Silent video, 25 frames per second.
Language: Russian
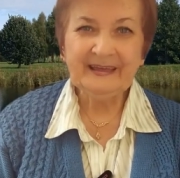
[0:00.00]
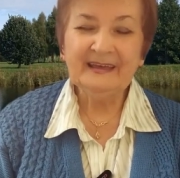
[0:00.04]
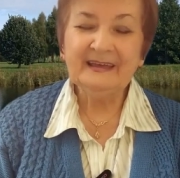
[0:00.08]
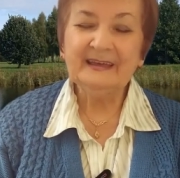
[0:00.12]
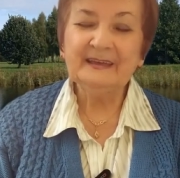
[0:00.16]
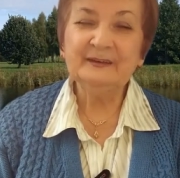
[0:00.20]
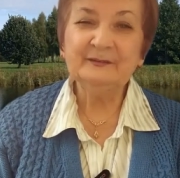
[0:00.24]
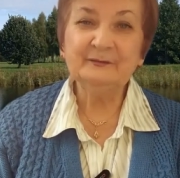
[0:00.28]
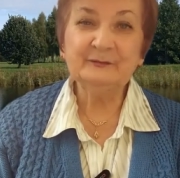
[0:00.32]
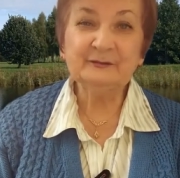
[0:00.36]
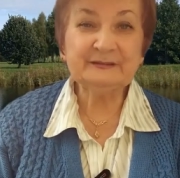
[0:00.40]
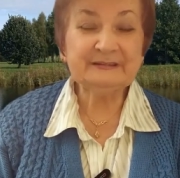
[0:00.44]

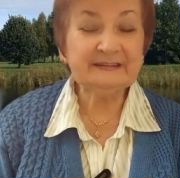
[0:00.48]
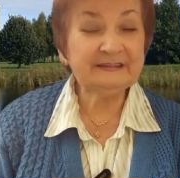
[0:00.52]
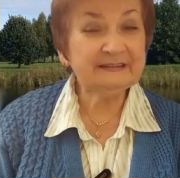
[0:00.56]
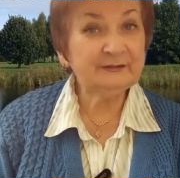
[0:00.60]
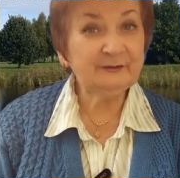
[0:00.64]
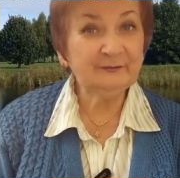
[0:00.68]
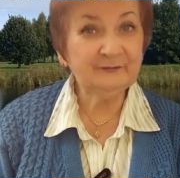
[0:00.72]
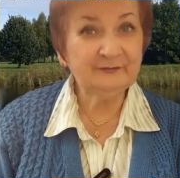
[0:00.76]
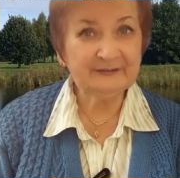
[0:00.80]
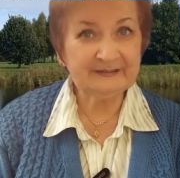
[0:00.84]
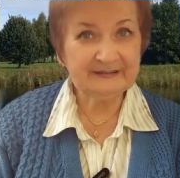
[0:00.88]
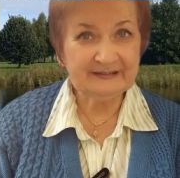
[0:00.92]
И вот это
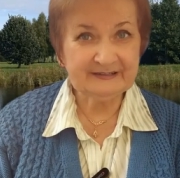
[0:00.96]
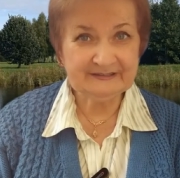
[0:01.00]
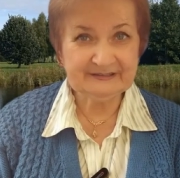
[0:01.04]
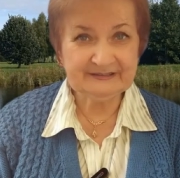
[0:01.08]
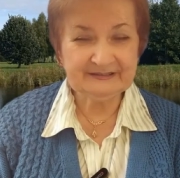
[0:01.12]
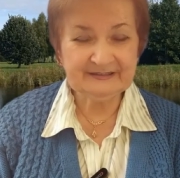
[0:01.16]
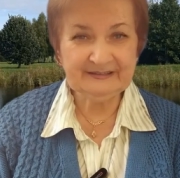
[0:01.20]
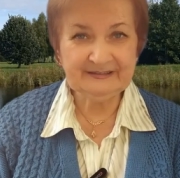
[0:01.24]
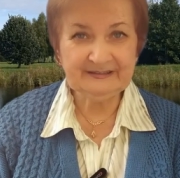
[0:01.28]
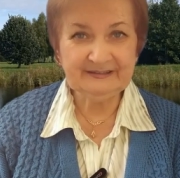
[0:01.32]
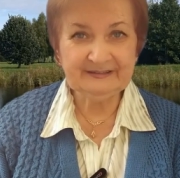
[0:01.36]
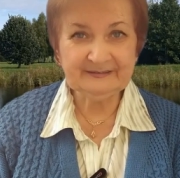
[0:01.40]
и
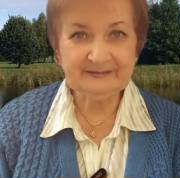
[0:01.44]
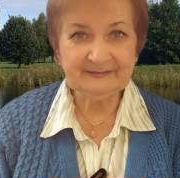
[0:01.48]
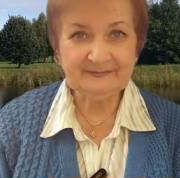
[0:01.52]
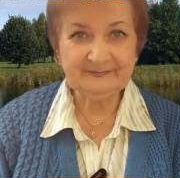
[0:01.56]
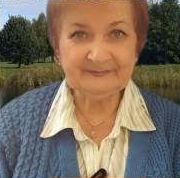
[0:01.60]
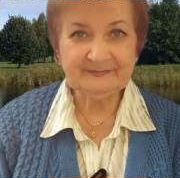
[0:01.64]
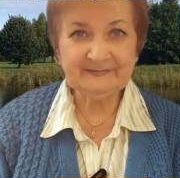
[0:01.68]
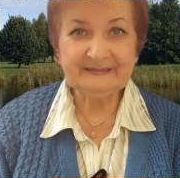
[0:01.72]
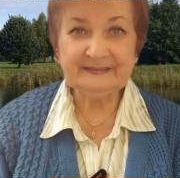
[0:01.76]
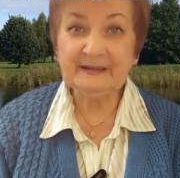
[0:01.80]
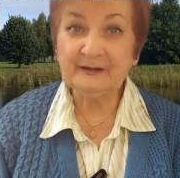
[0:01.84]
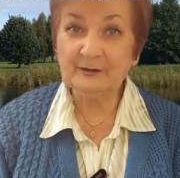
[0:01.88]
выражение
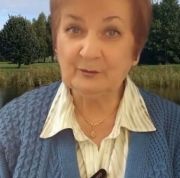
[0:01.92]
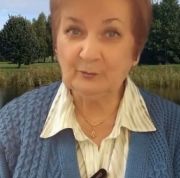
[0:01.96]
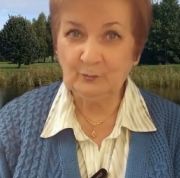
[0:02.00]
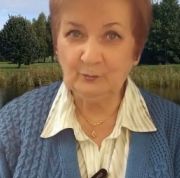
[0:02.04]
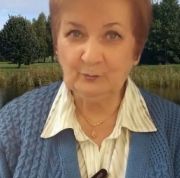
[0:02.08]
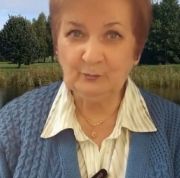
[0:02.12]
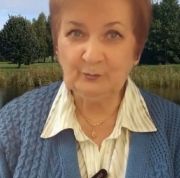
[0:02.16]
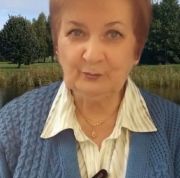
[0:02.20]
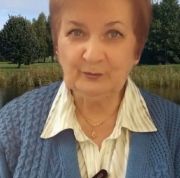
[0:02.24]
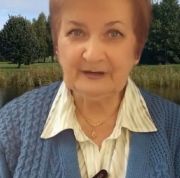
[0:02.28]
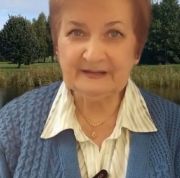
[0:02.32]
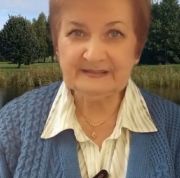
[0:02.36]

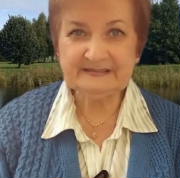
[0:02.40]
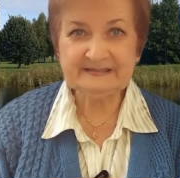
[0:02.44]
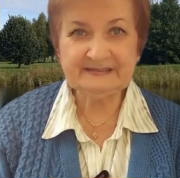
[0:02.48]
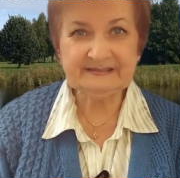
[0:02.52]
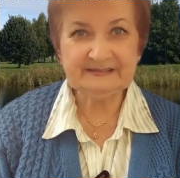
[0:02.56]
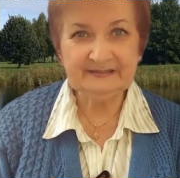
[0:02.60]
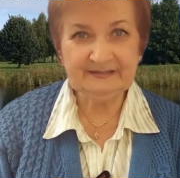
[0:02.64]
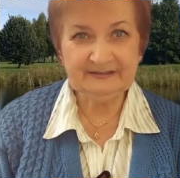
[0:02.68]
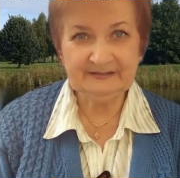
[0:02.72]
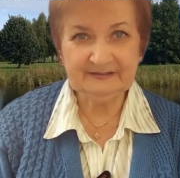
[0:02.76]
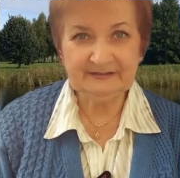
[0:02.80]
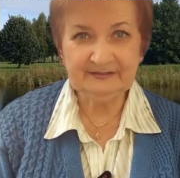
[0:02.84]
«дорогу
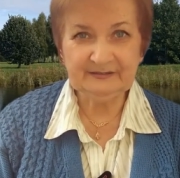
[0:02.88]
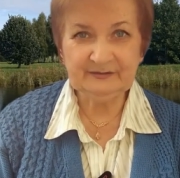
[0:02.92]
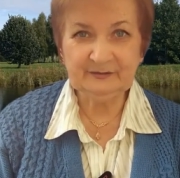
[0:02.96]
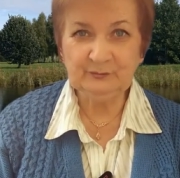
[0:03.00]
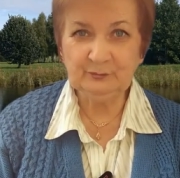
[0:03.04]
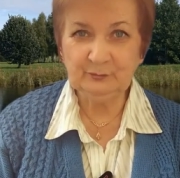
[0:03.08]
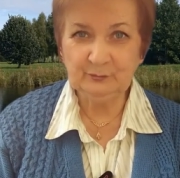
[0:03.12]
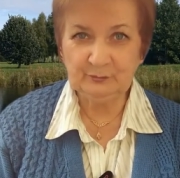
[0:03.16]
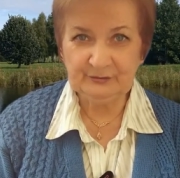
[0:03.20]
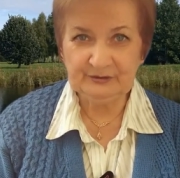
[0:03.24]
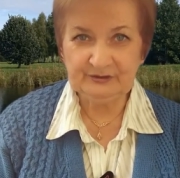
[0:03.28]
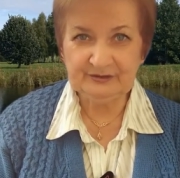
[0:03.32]
осилит
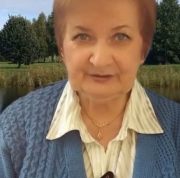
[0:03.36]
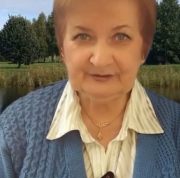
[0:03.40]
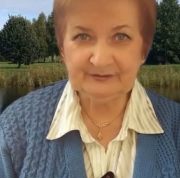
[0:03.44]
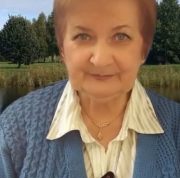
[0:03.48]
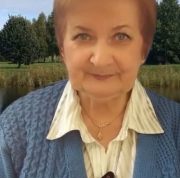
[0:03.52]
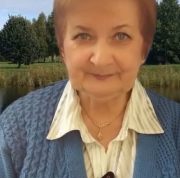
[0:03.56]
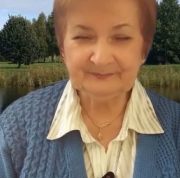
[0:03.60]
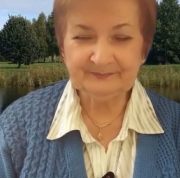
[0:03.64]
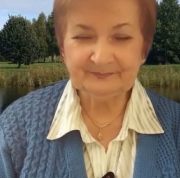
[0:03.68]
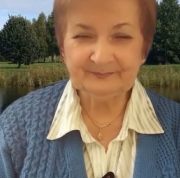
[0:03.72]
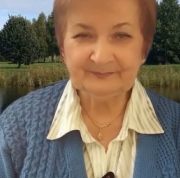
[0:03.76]
идущий»,